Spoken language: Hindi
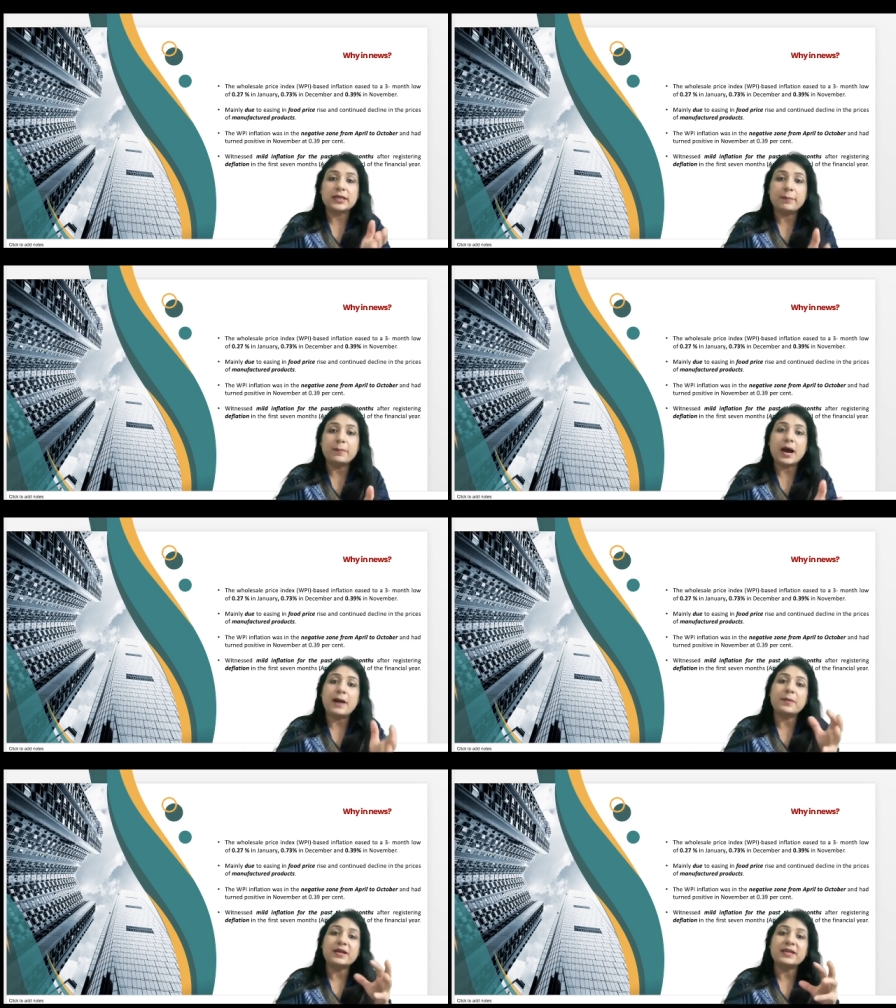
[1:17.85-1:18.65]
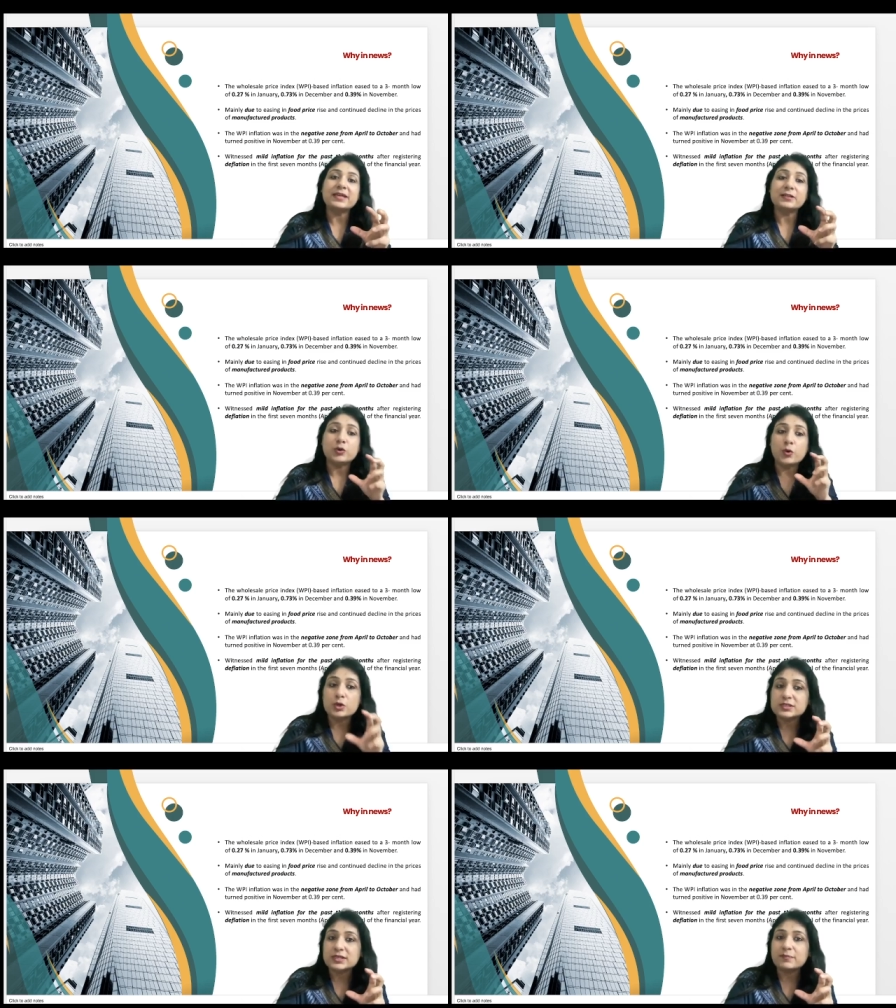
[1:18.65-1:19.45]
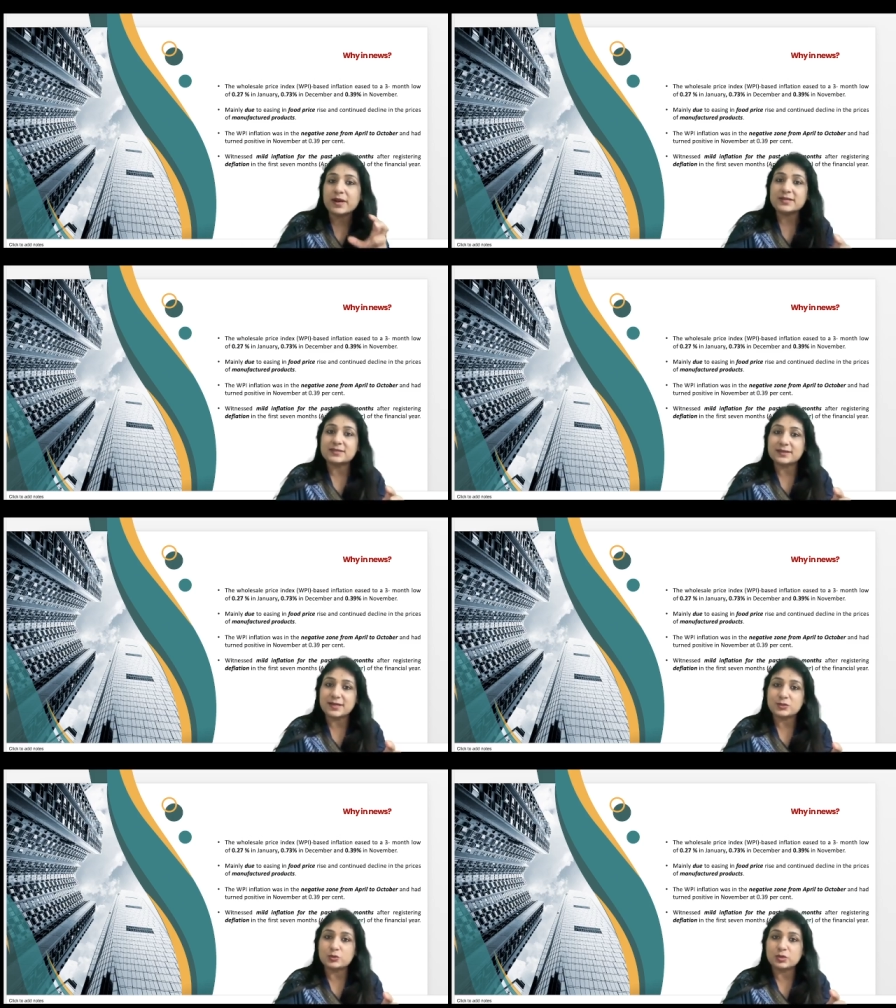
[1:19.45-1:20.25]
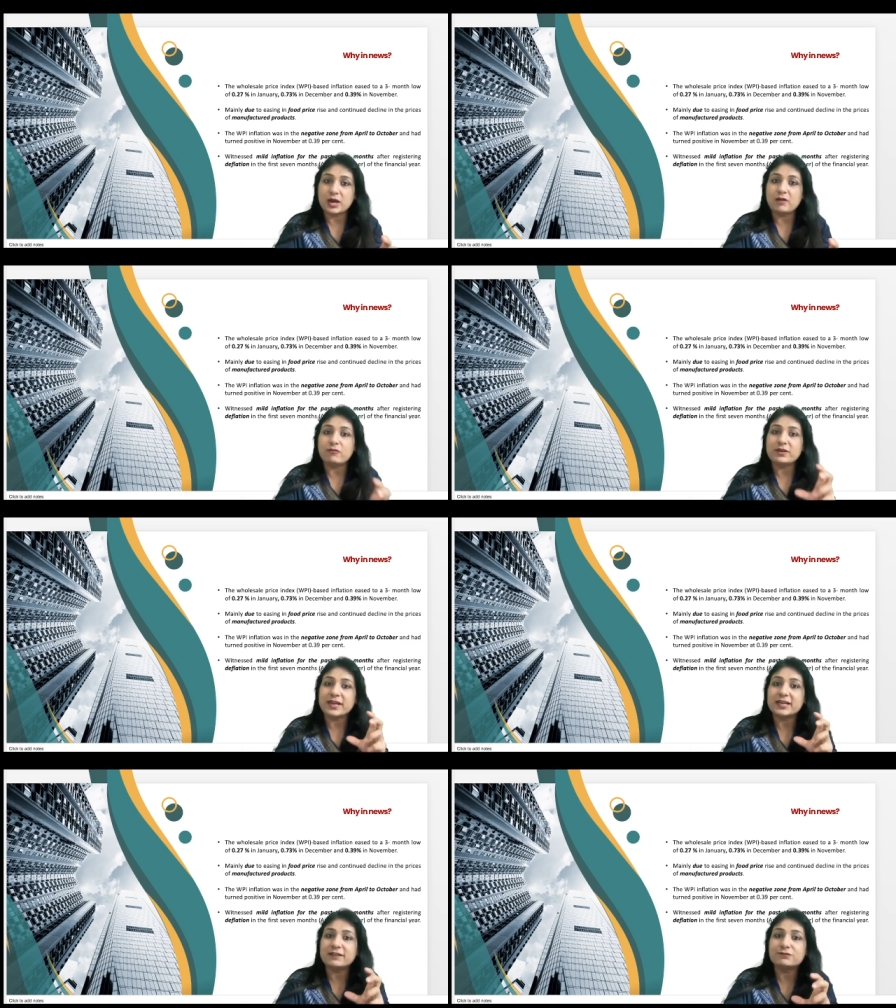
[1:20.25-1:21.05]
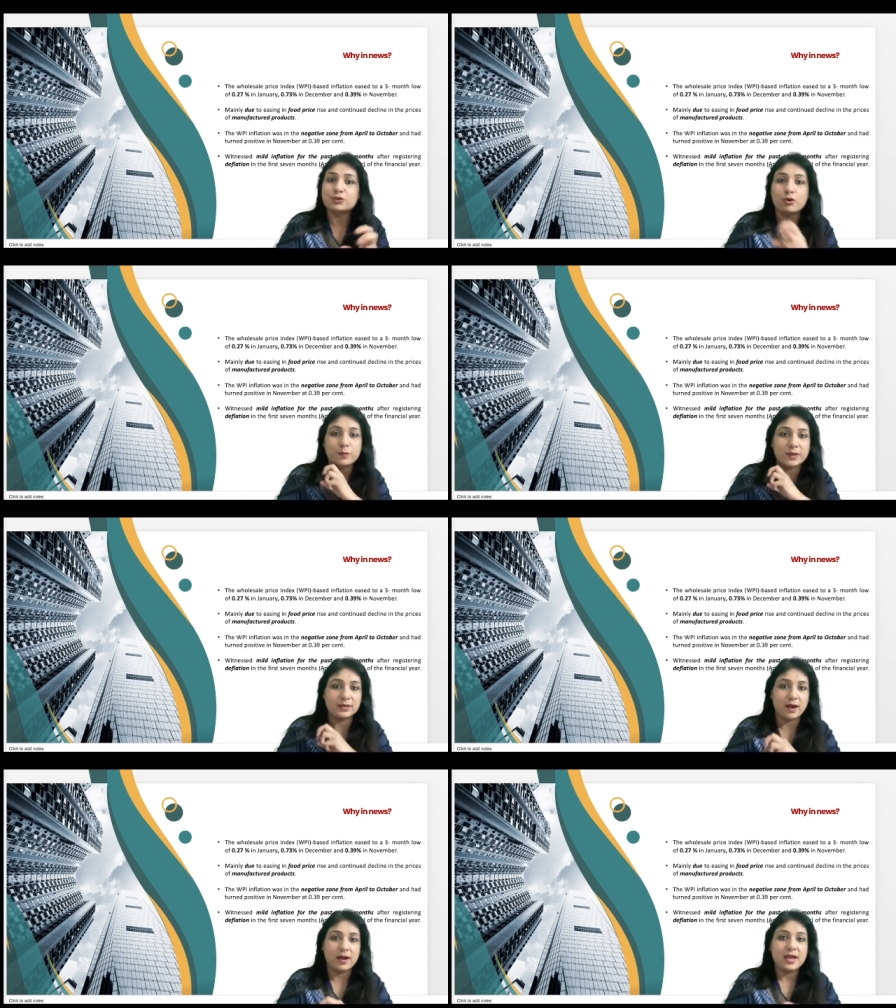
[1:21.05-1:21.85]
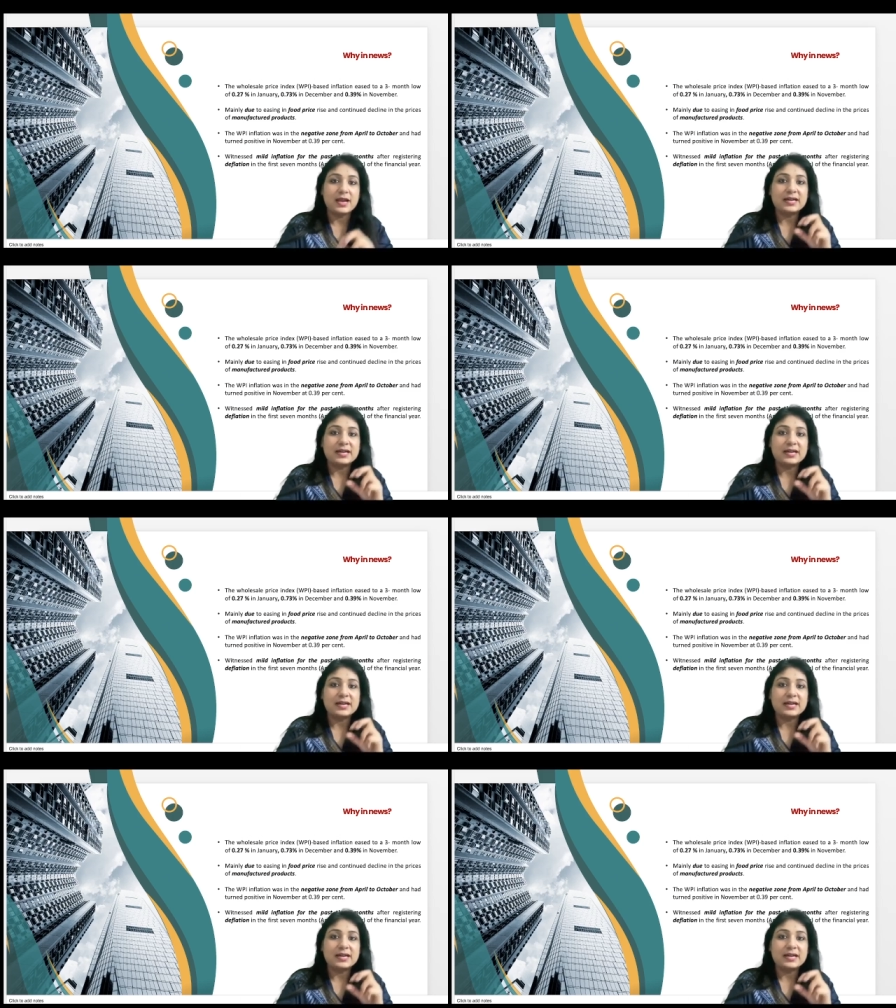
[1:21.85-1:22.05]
तब आपका ये होलसेल प्राइस इंडेक्स जो था वो नेगेटिव जोन में था